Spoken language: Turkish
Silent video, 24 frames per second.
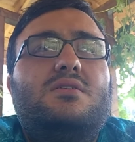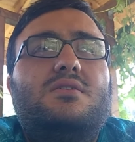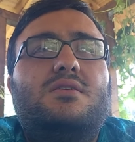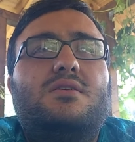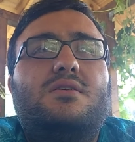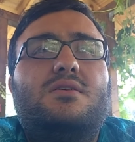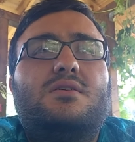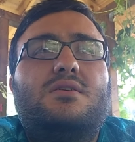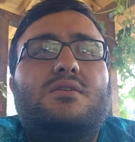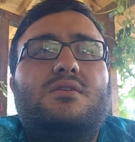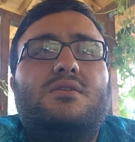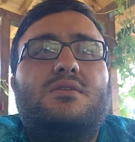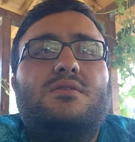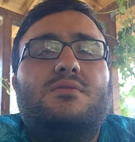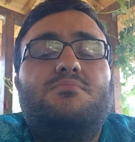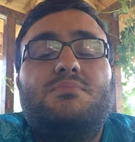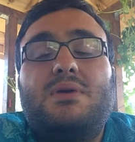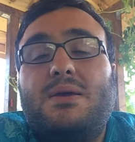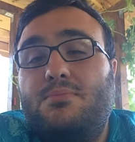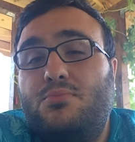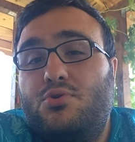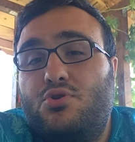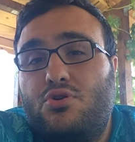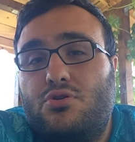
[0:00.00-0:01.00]
E,
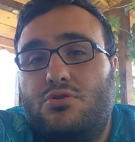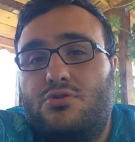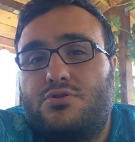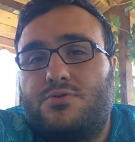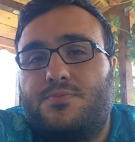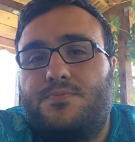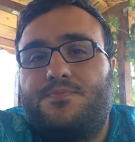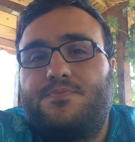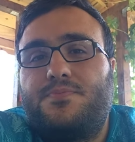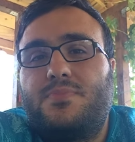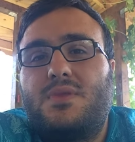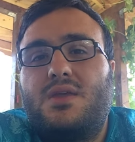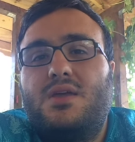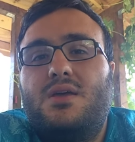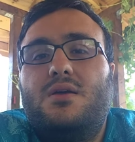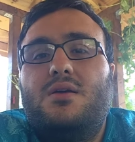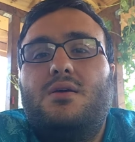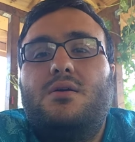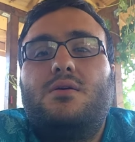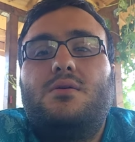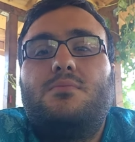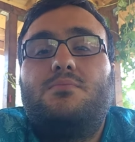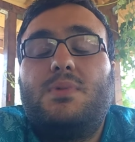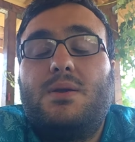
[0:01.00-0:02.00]
memnun olurum.
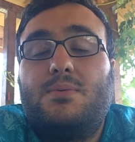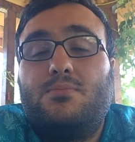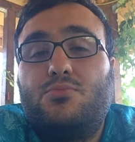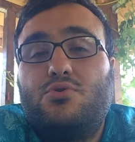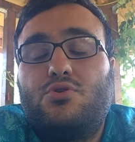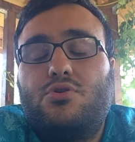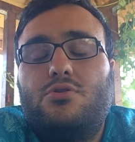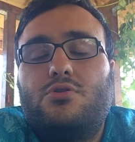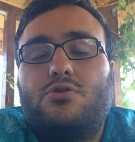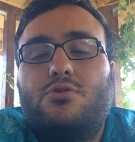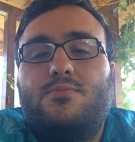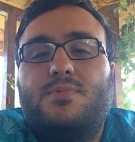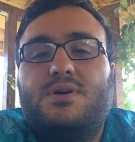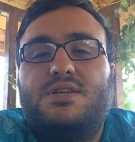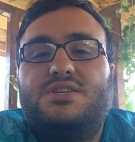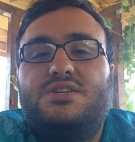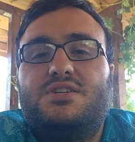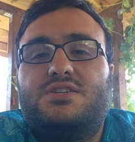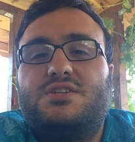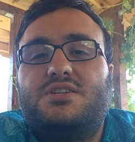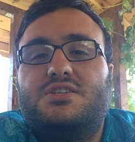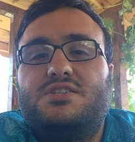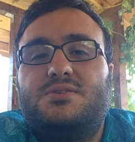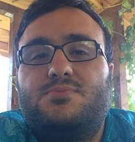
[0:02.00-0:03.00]
Memnun olurum
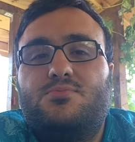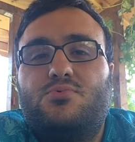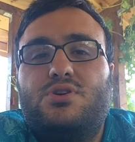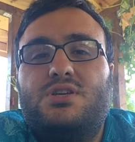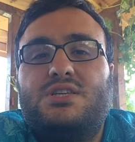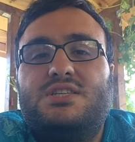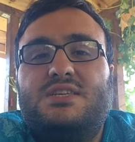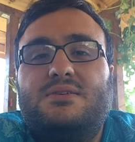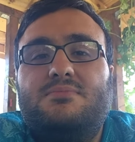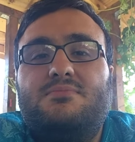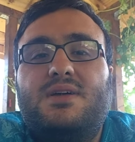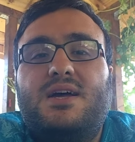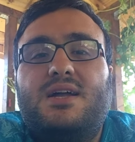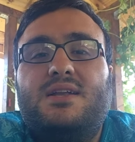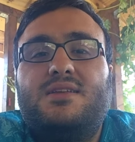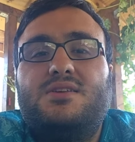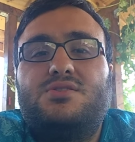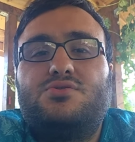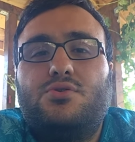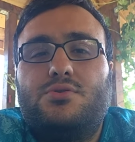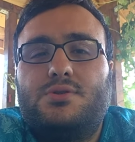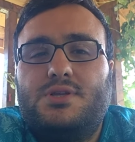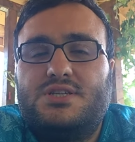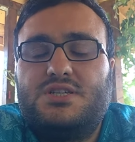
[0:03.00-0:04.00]
açıkçası. Bu isimler
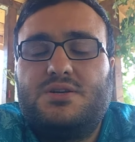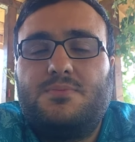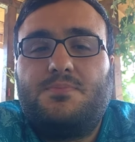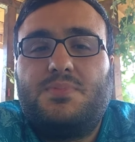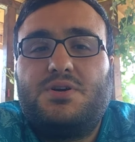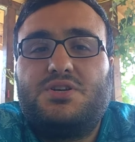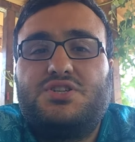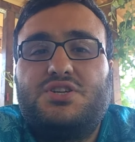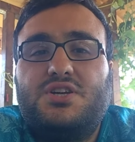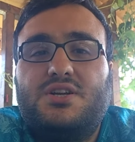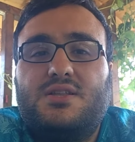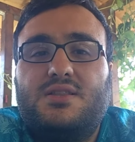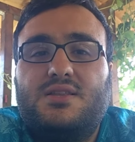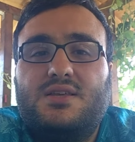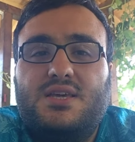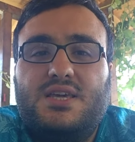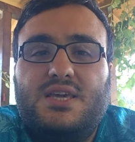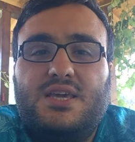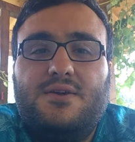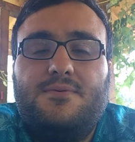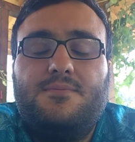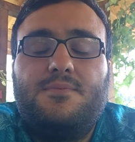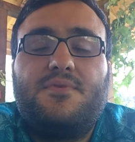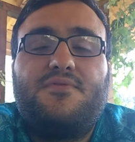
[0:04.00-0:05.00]
de son derece başarılı,
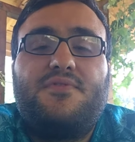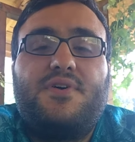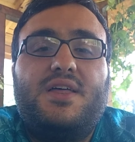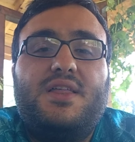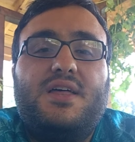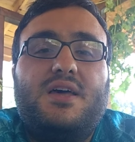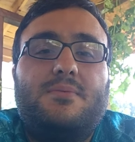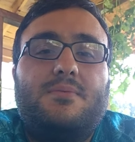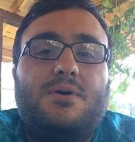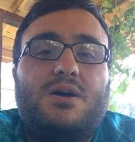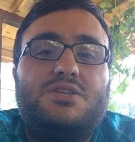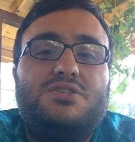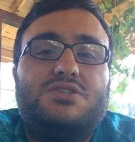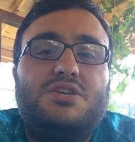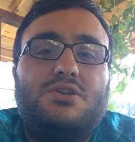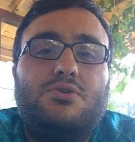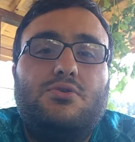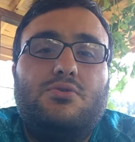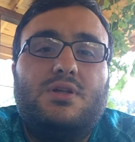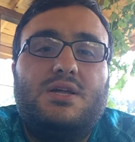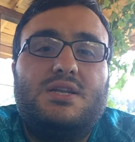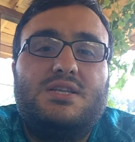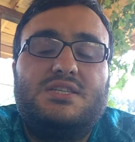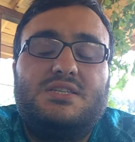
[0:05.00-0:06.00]
iyi bir Fenerbahçeli
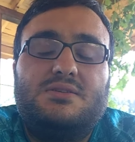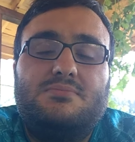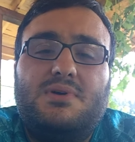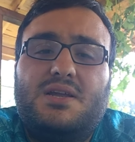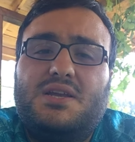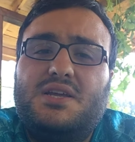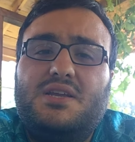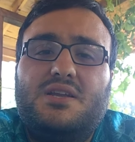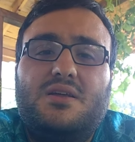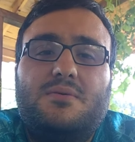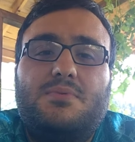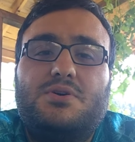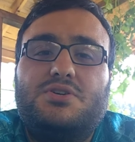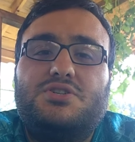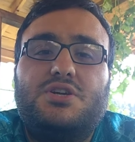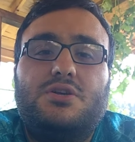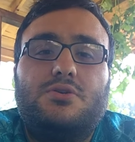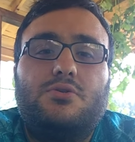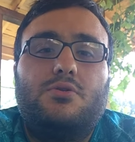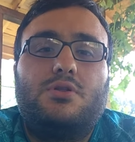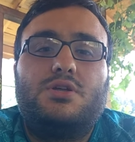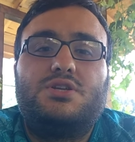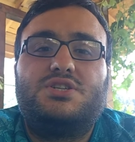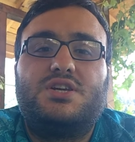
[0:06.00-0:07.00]
olan isimler yine
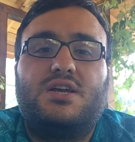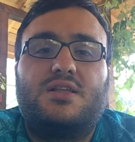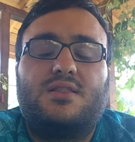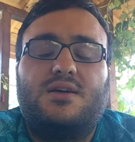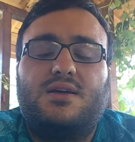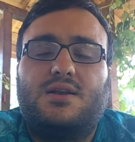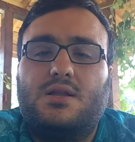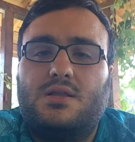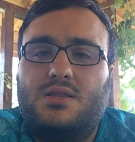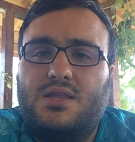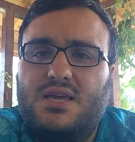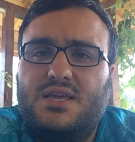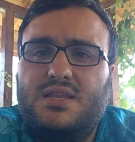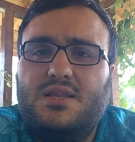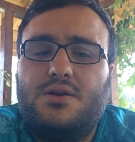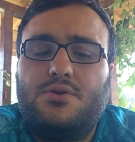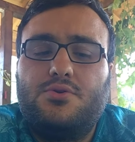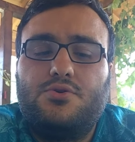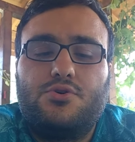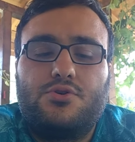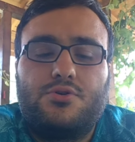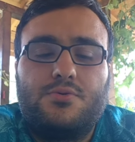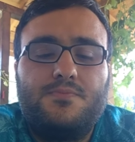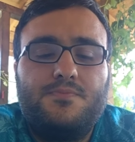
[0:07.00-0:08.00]
başarılı olacaklarına da
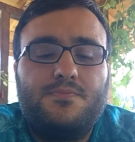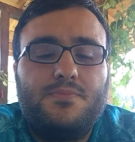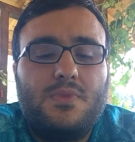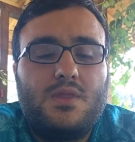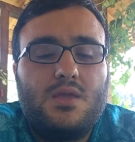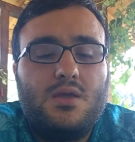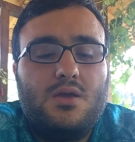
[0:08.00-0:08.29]
inanıyorum.